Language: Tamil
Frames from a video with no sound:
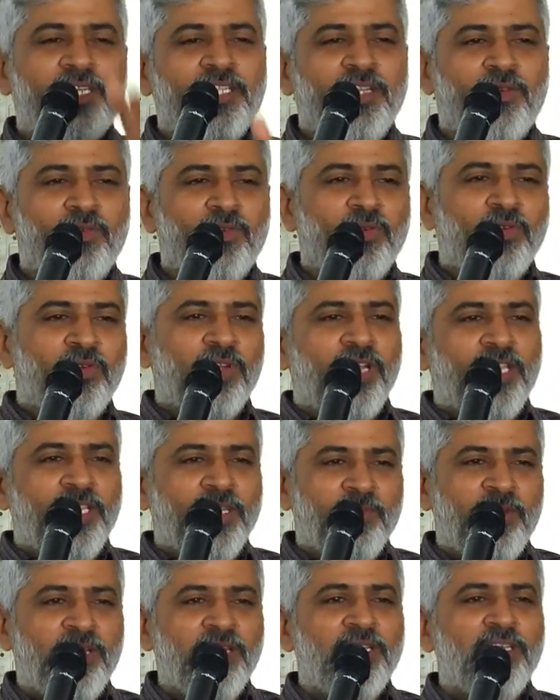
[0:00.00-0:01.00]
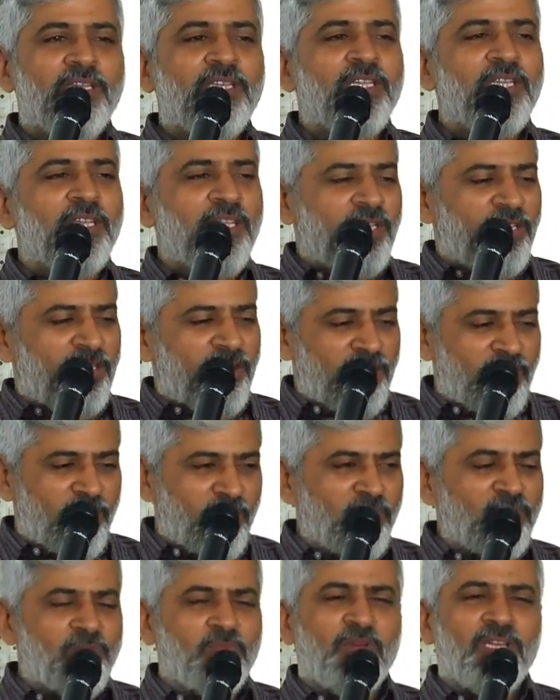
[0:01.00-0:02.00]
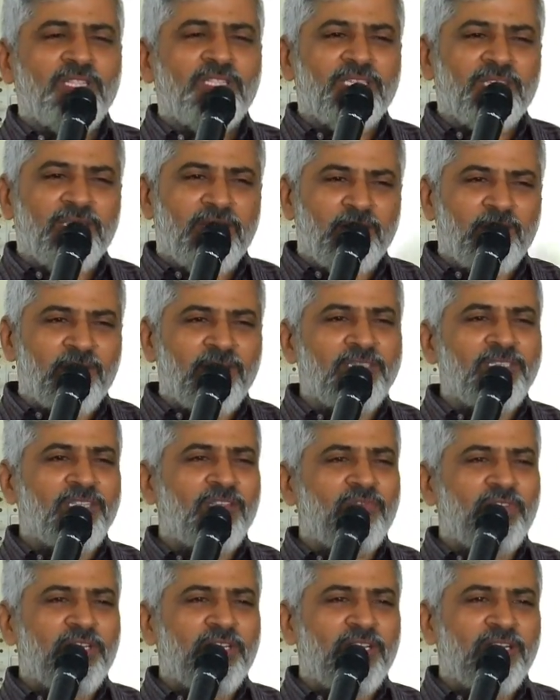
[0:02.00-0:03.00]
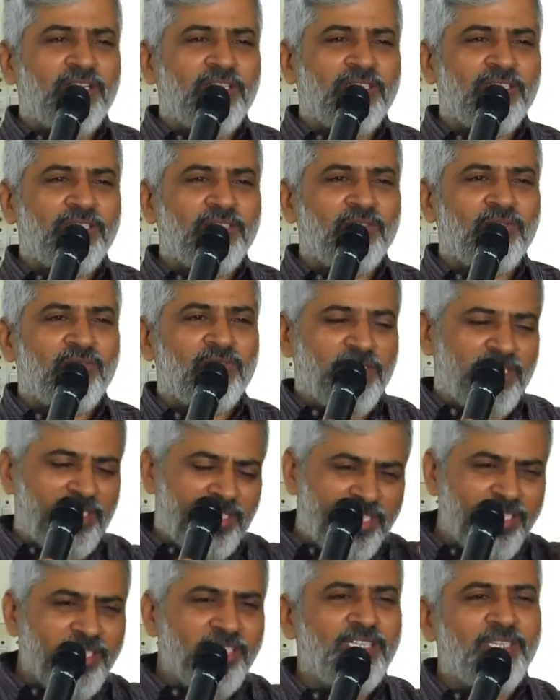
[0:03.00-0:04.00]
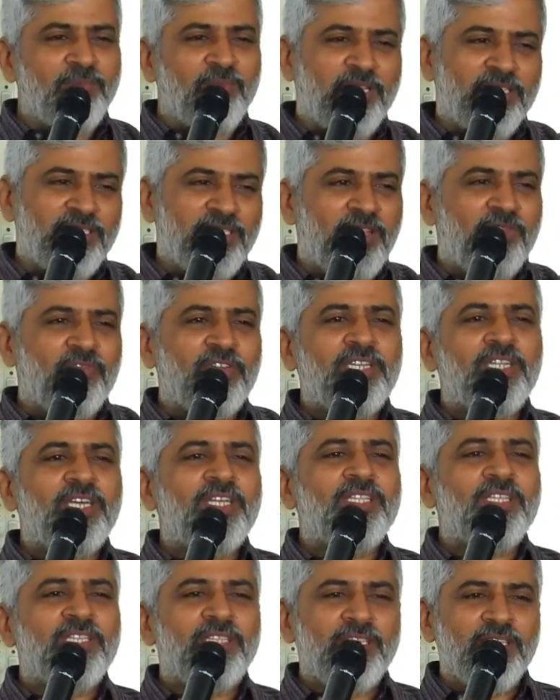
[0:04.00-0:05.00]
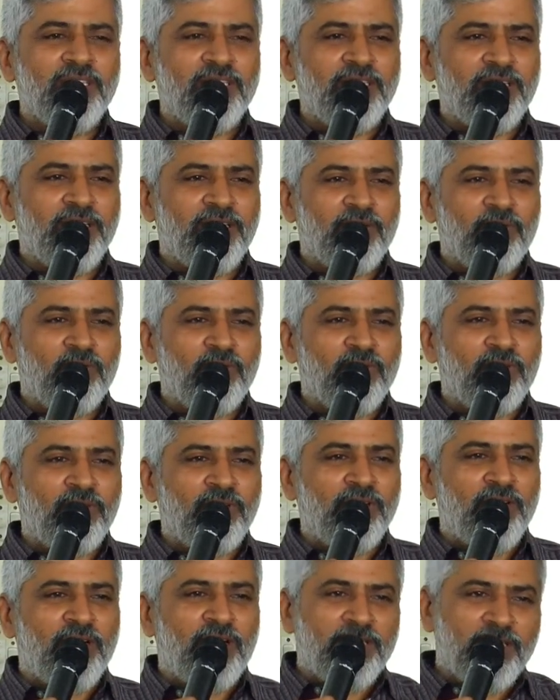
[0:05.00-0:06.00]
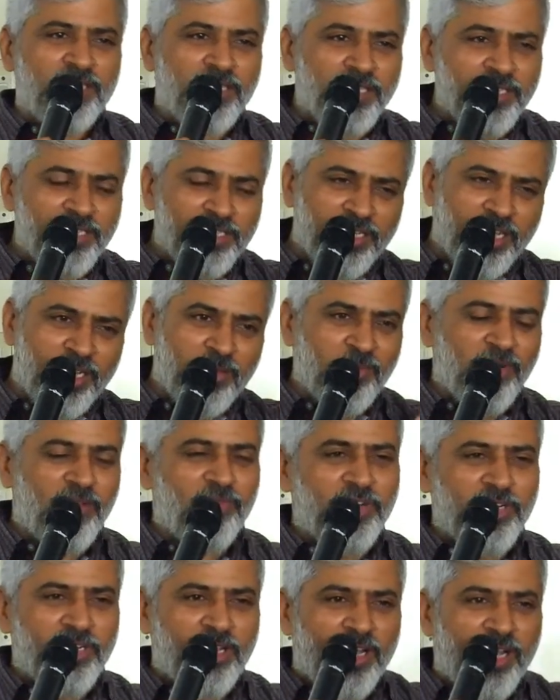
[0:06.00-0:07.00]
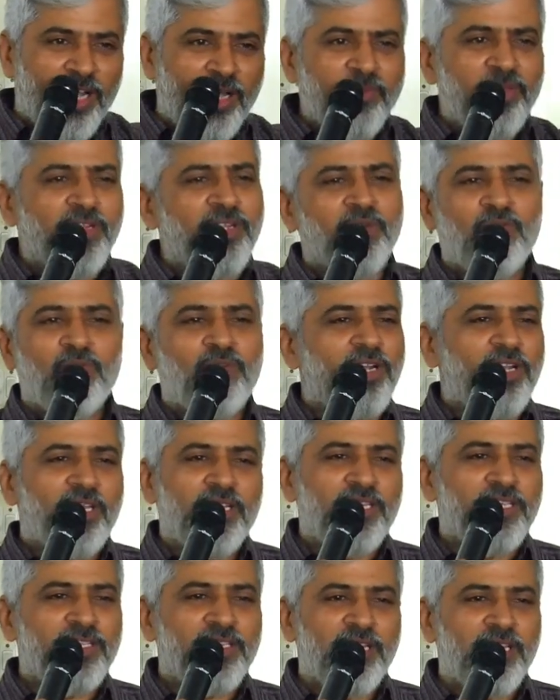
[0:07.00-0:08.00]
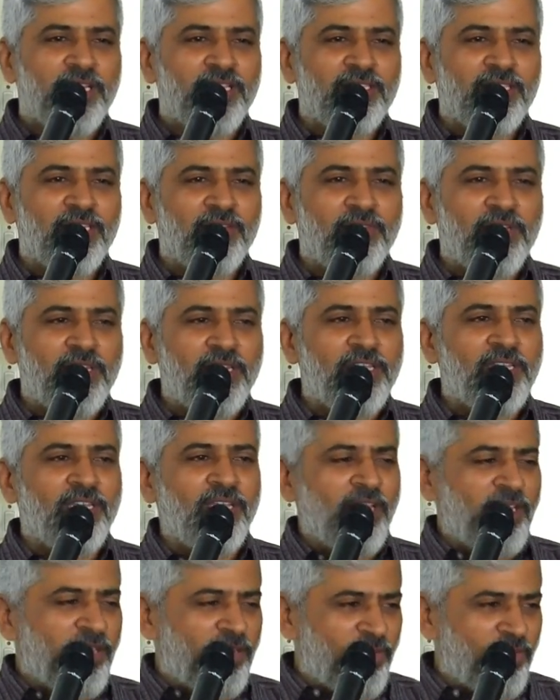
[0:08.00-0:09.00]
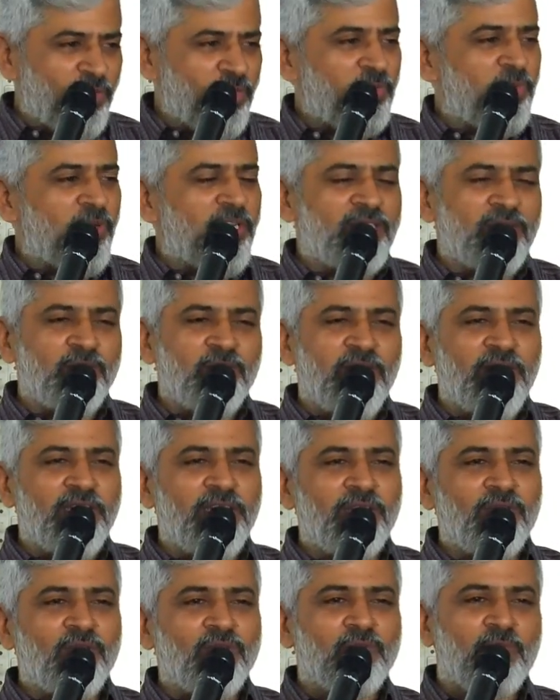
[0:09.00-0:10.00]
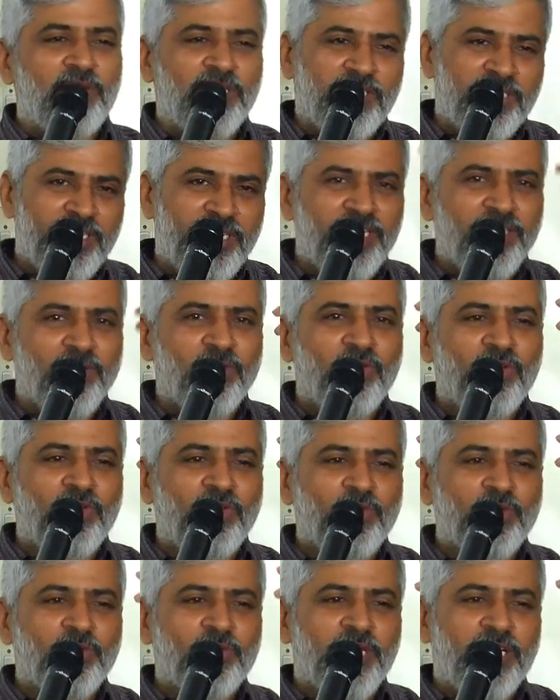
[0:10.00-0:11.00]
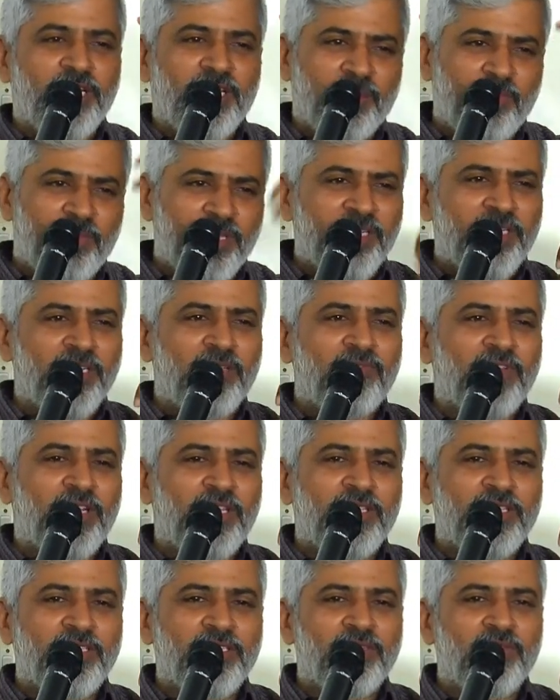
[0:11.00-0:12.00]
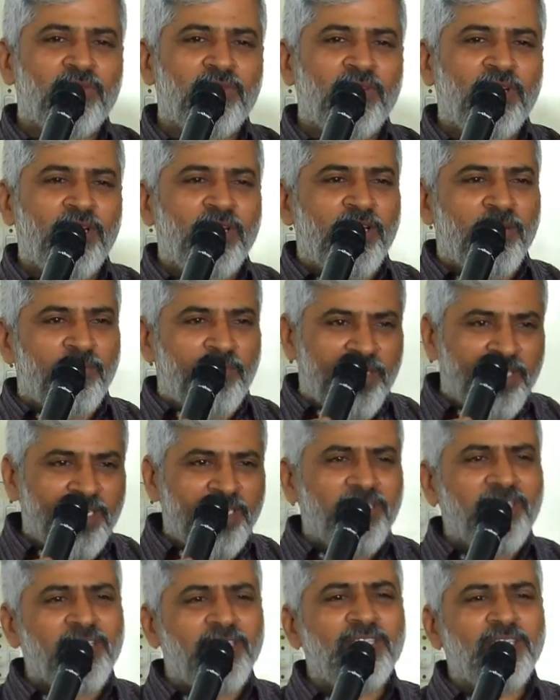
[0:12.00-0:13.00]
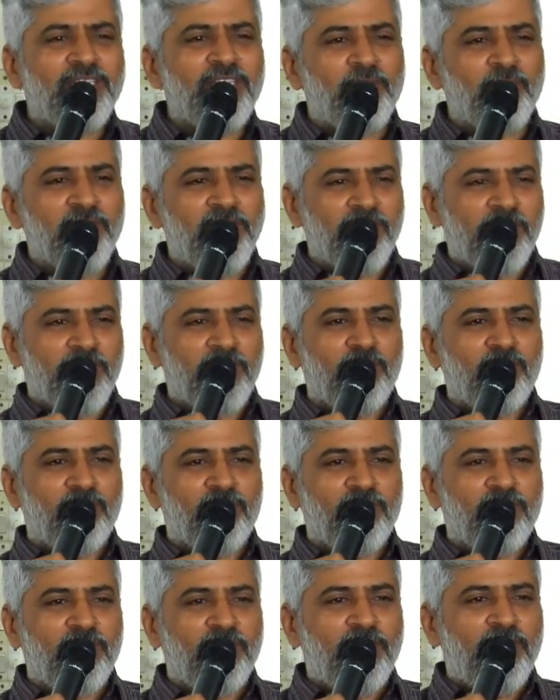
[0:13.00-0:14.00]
கீழே தான் விடுன்றோம் அதே மாதிரி நியூஸ் பார்த்தீங்கன்னா மனசு அஃபெக்ட் ஆக தான் செய்யும் இதே இதுக்கு மனசு அஃபெக்ட் ஆகாத எதுக்கு எதிர்க்கணும் அதை எதிர்க்காம அஃபெக்ட் ஆகாமல் இருக்கணும்ட்டுலாம் நீங்கள் நினைக்க தேவையில்லையே நியூஸ் பார்த்து பிரேக்கிங் நியூஸ் பார்த்தீங்கன்னா ஏதோ ஒரு நியூஸ் கேட்டால் பதட்டம் வர தான் செய்யும் பதட்டத்தை எதுக்கு நம்ம எதிர்க்கணும்